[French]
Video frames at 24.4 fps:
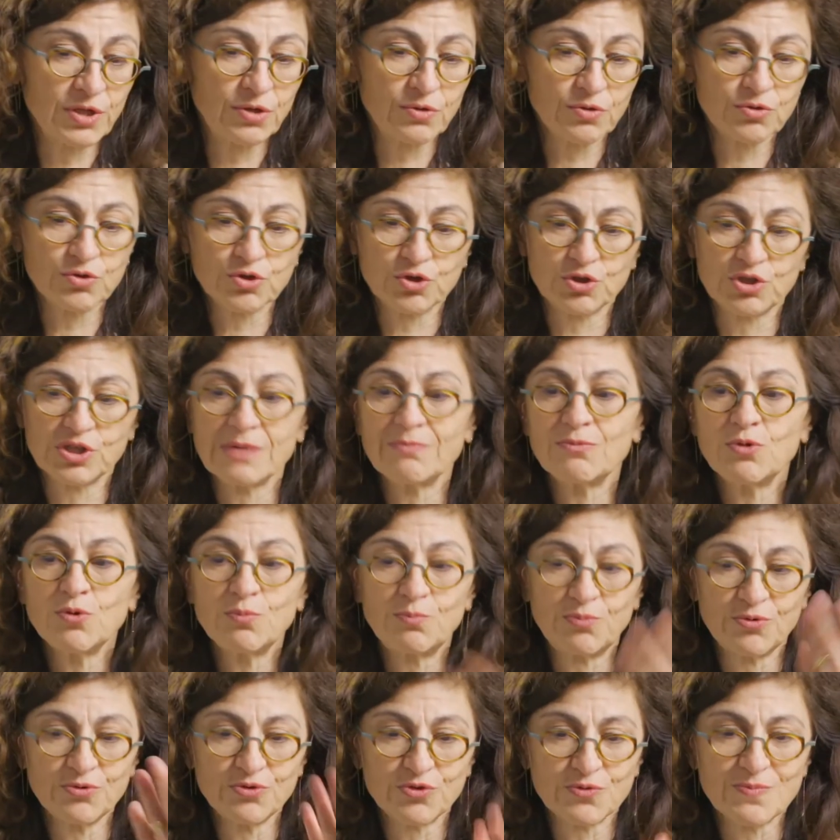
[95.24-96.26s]
que j'aime
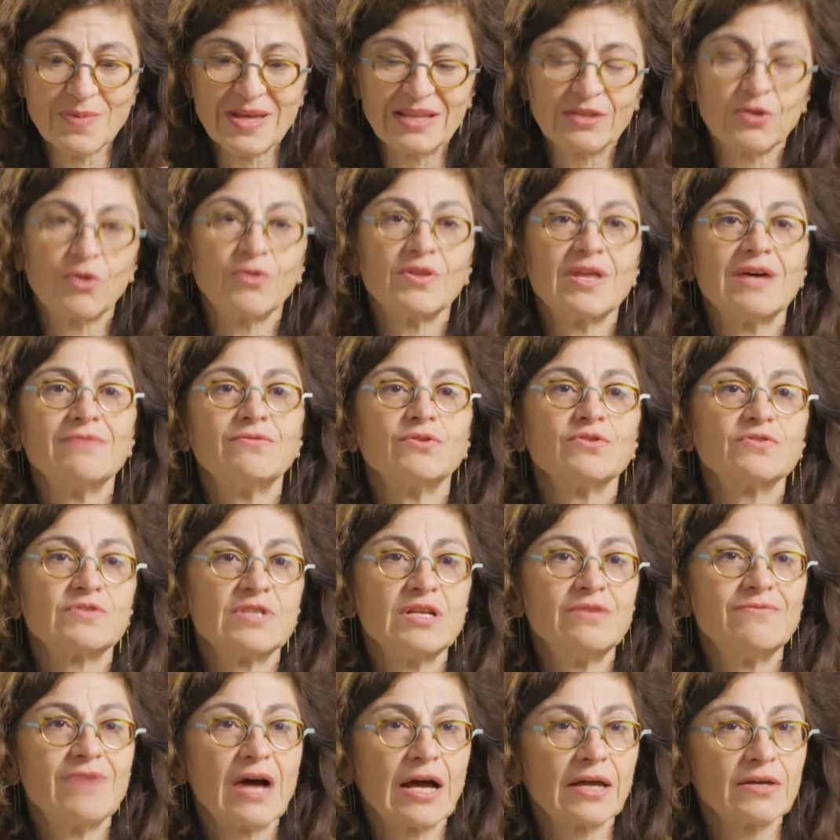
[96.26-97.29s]
le plus mettre en avant,
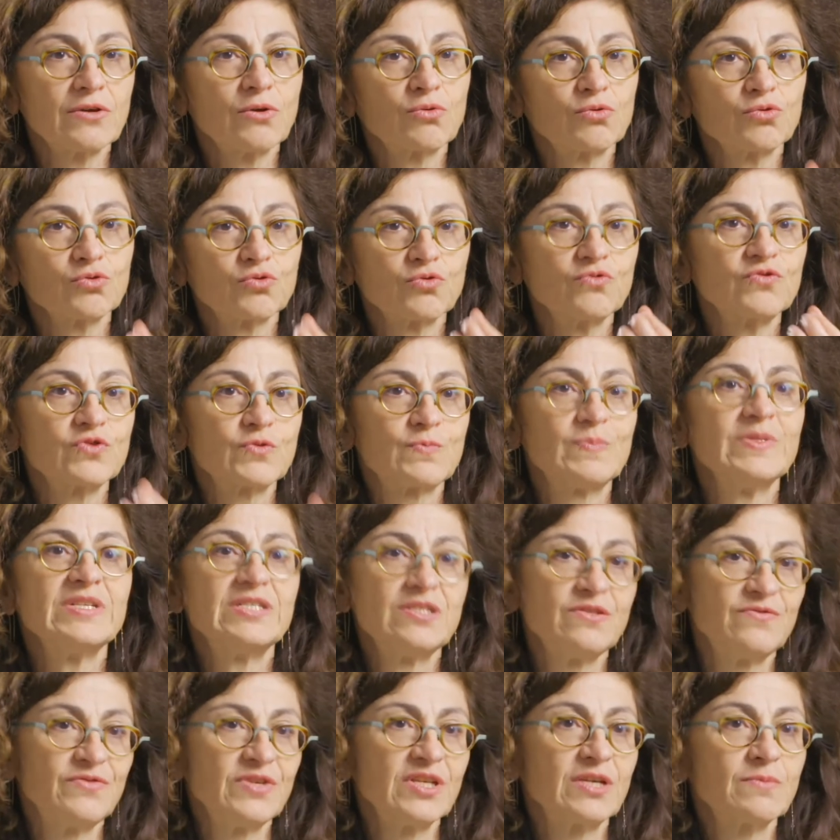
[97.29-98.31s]
c'est le variant qu'on trouve
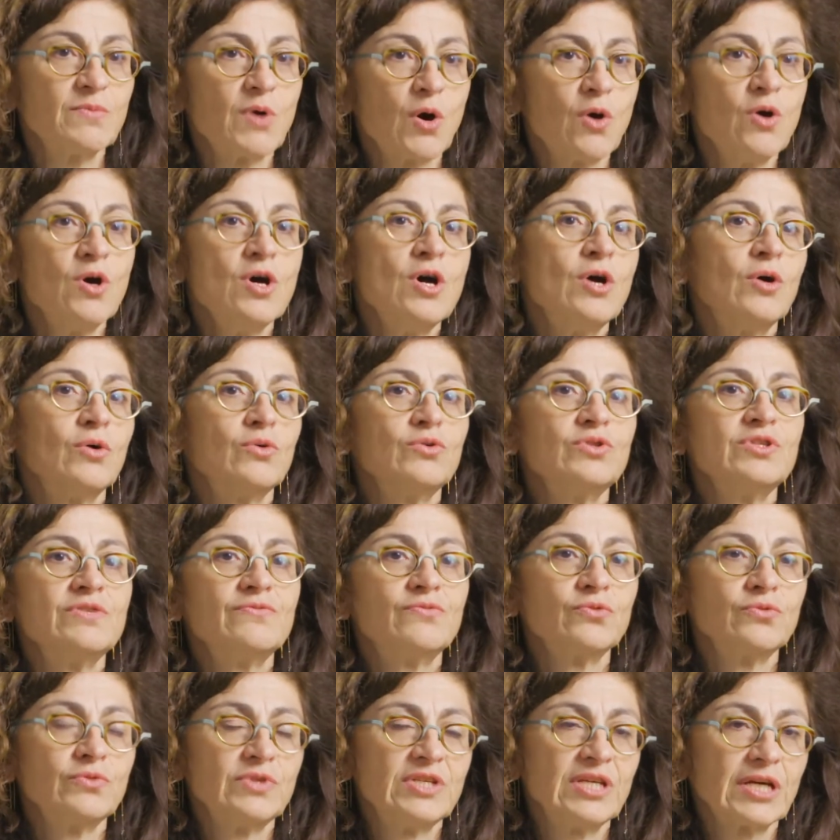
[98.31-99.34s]
spécifiquement au
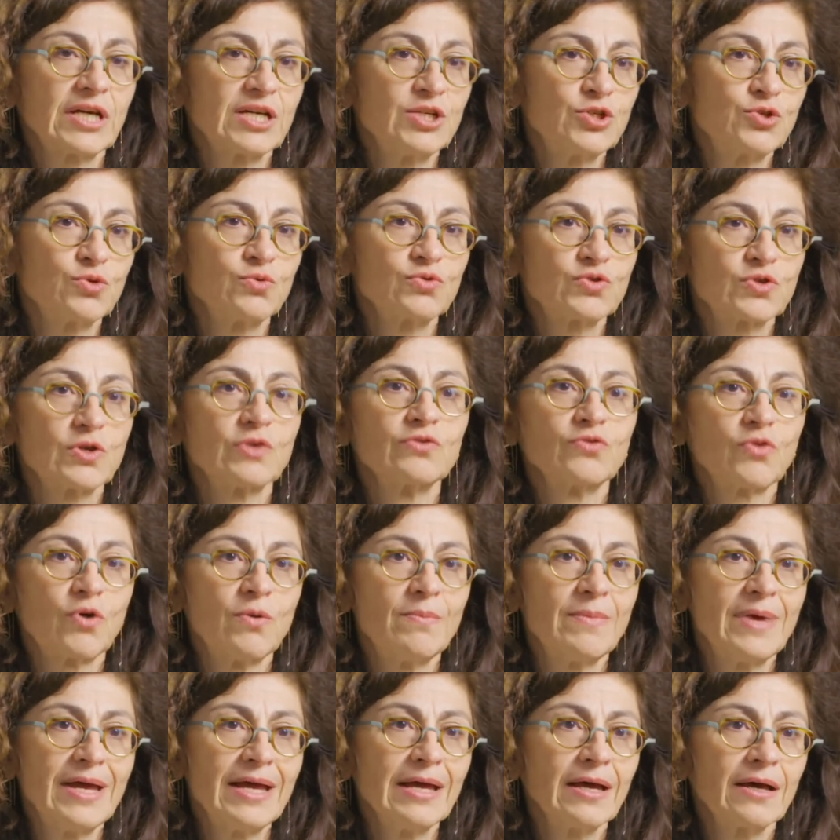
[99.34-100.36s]
niveau des régions
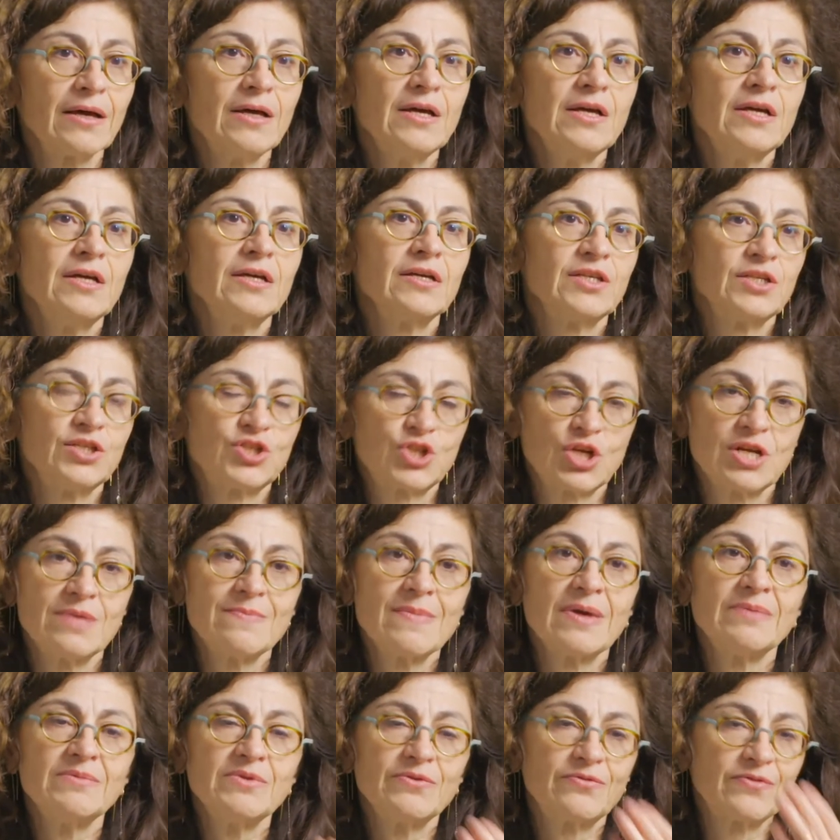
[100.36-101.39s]
centre-mer, qui chez les
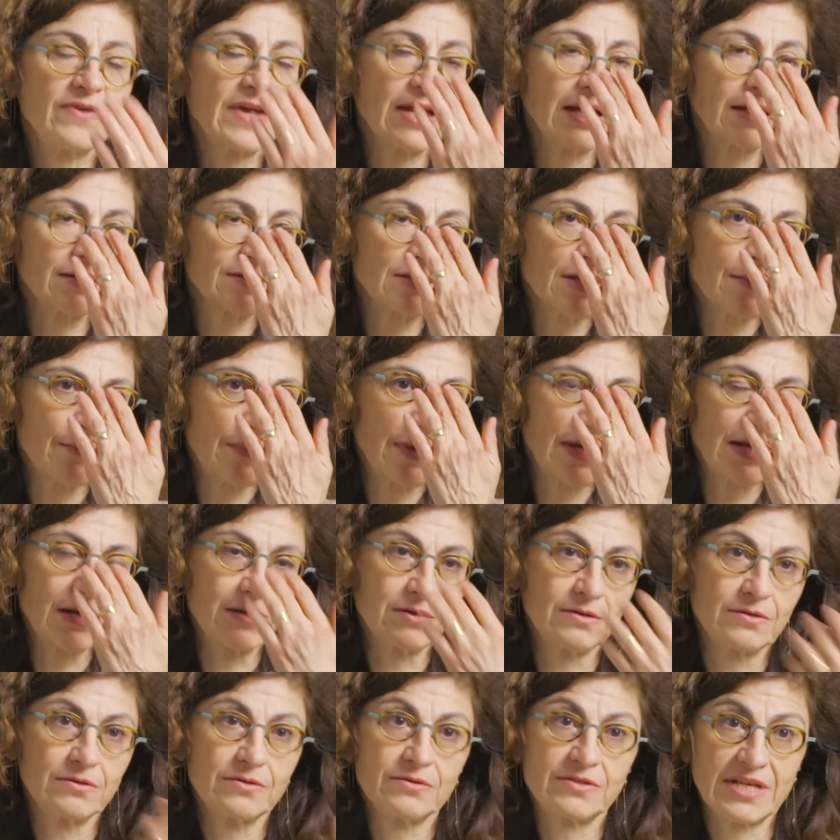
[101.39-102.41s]
mammifères
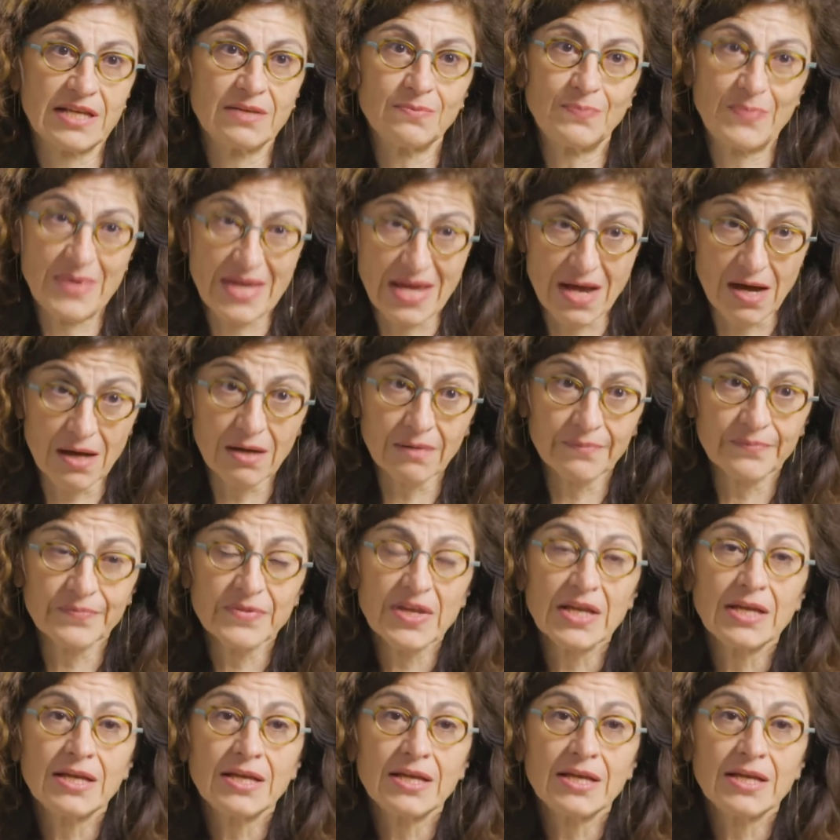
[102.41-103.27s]
s'appelle euh, SNPA,